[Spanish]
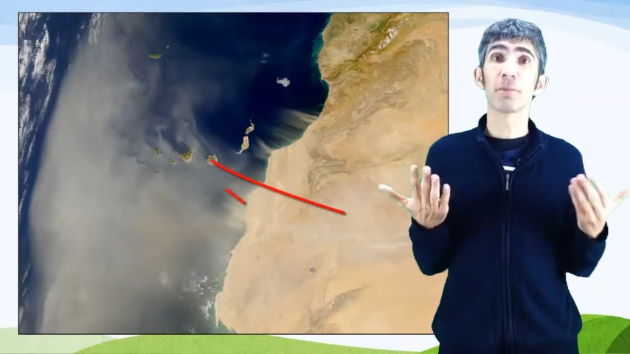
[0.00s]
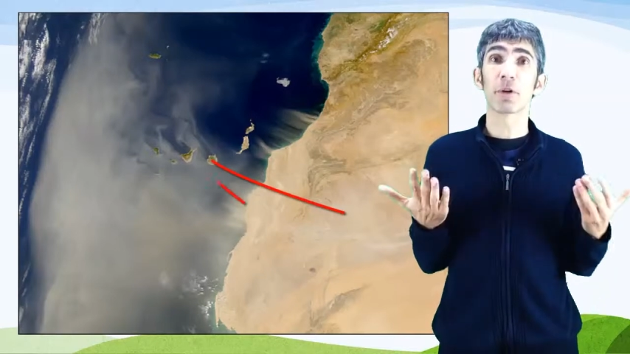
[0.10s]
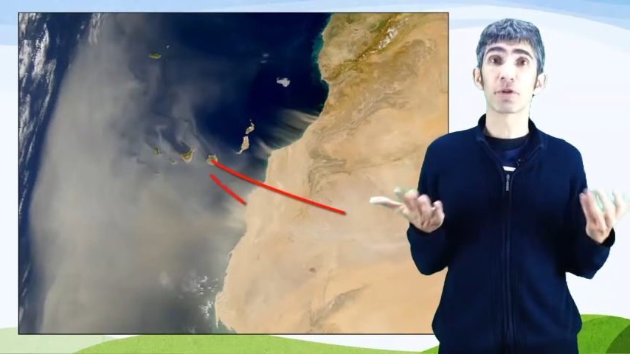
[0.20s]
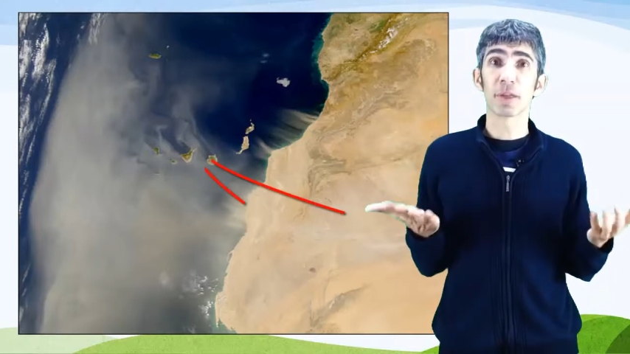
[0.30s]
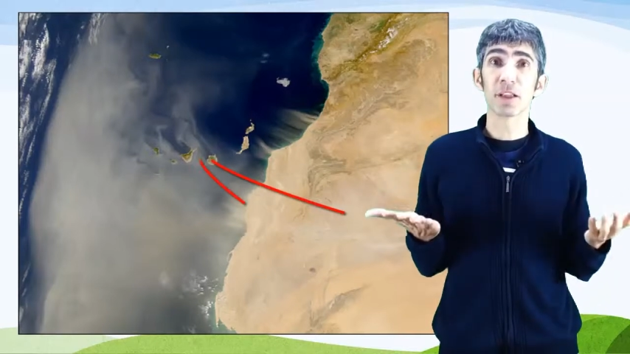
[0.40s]

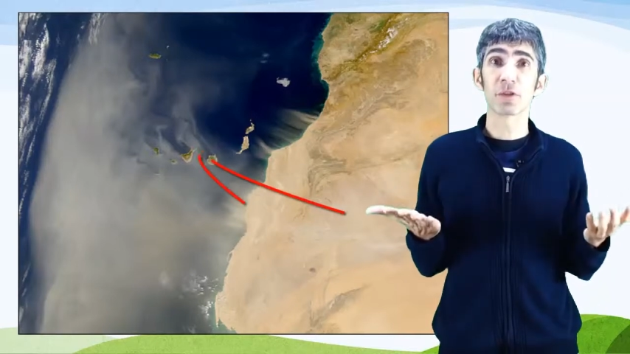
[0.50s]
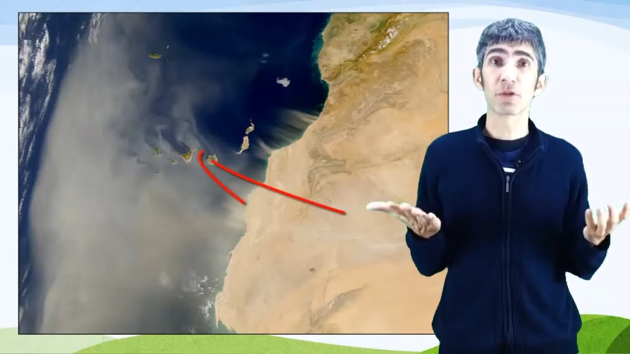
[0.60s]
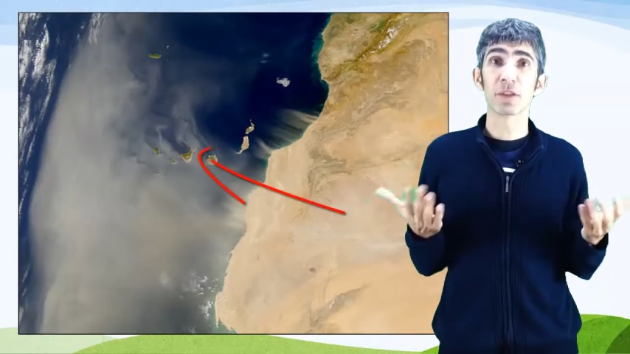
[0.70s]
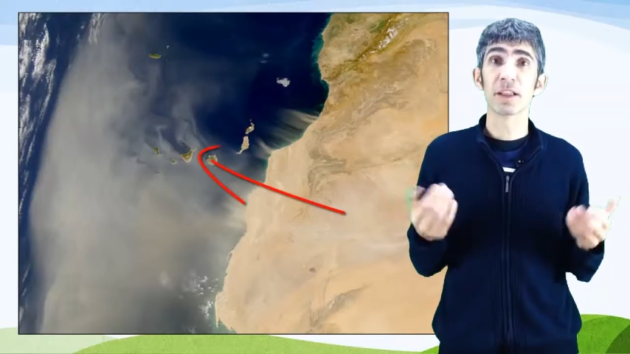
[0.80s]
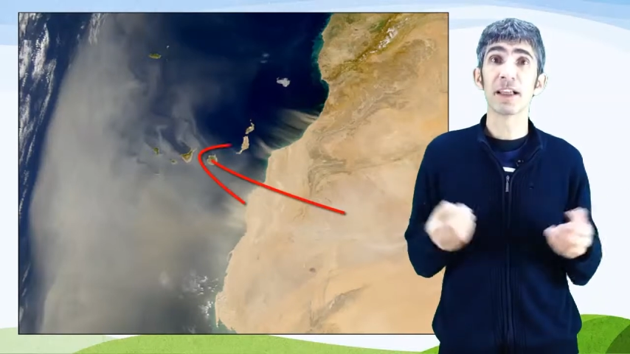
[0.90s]
por los
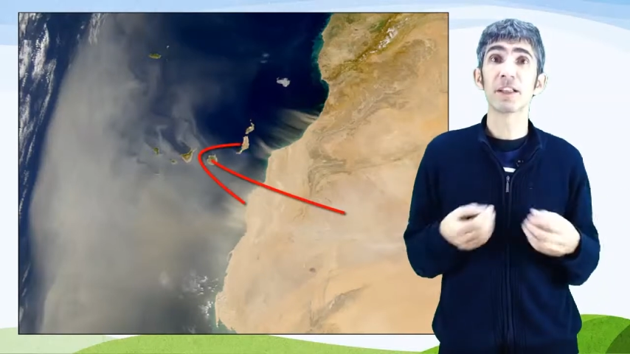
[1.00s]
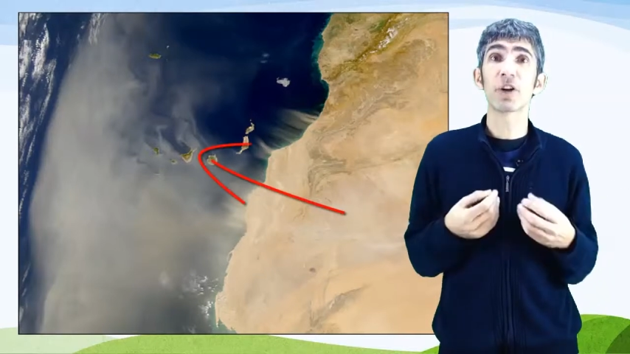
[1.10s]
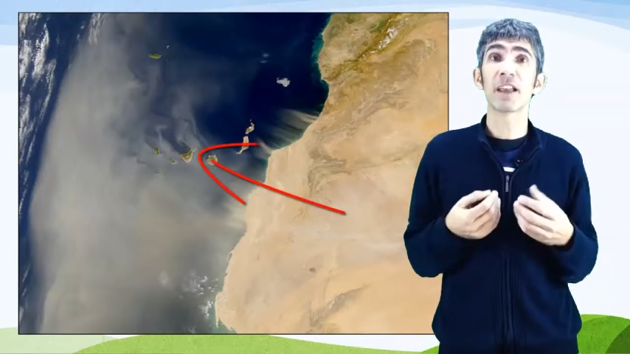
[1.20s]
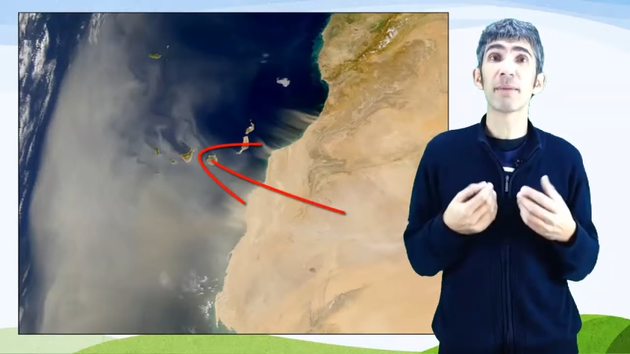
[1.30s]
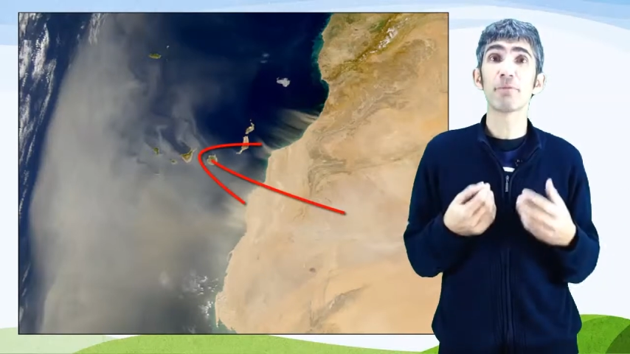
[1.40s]
vientos. Es
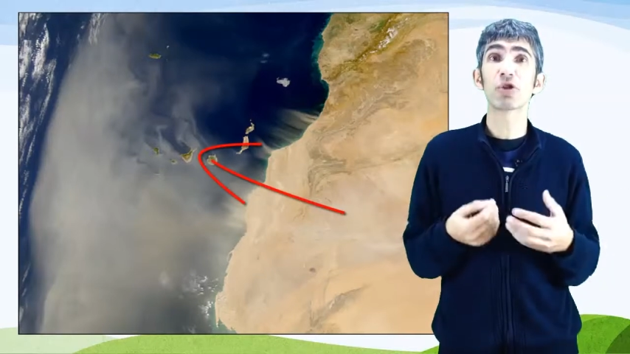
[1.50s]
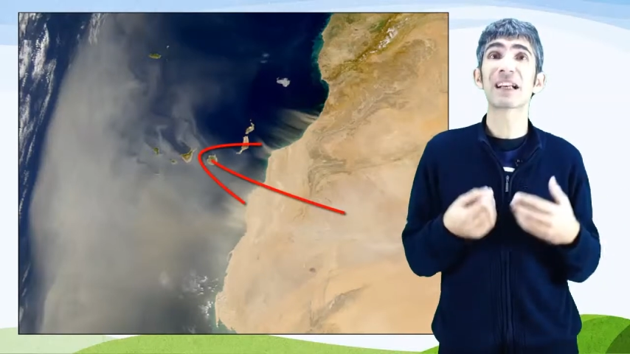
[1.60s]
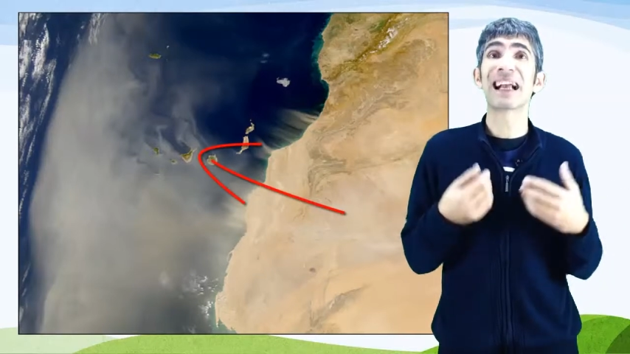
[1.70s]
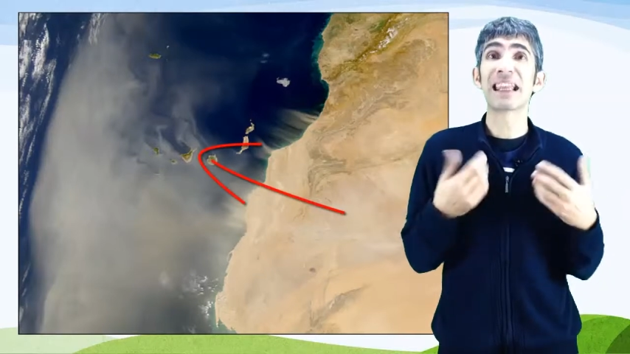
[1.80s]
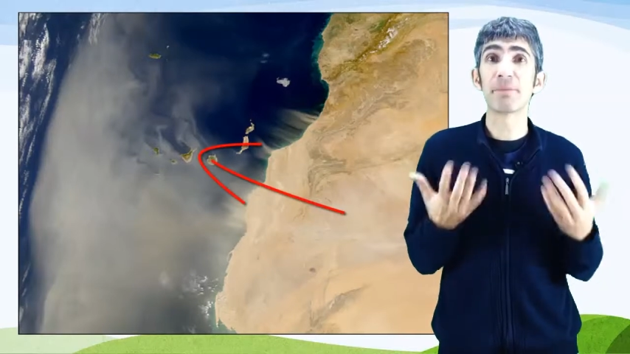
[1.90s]
lo que llamamos
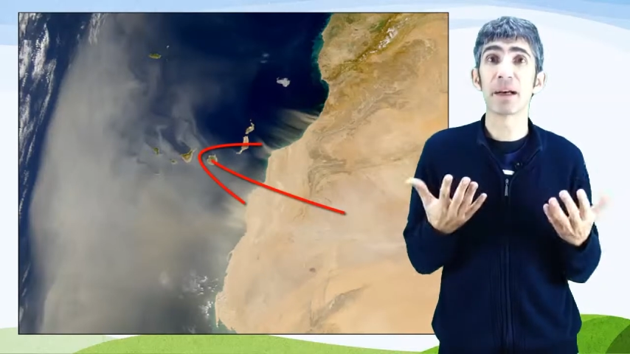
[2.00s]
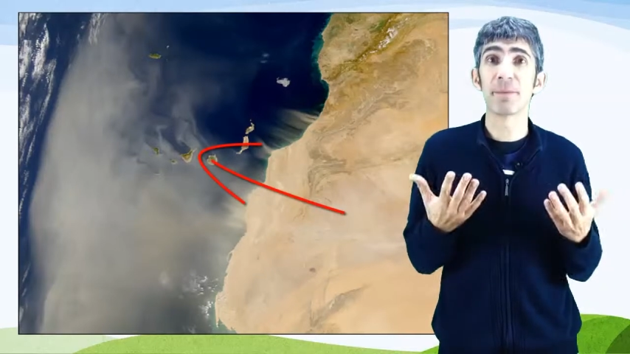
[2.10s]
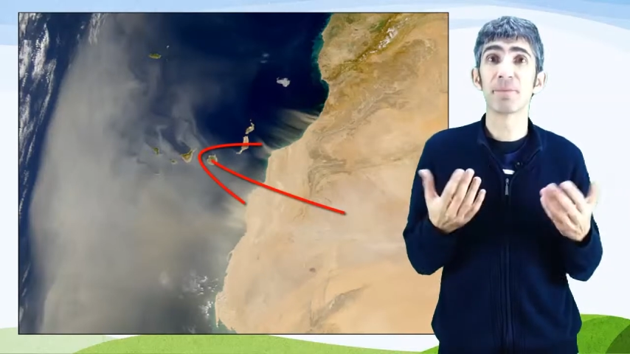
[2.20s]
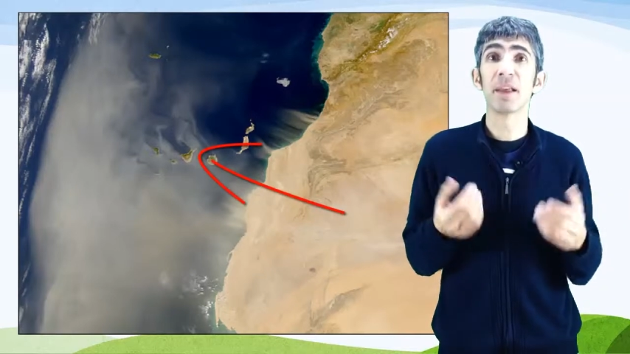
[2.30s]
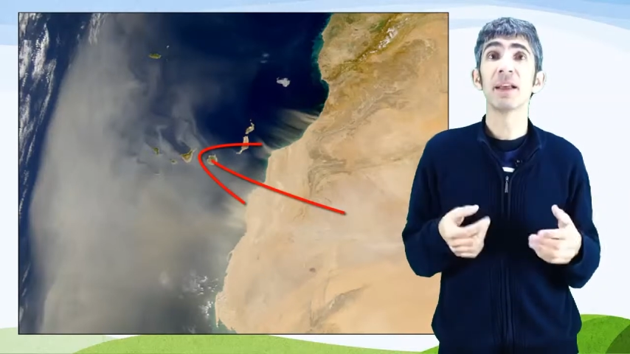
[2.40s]
calima.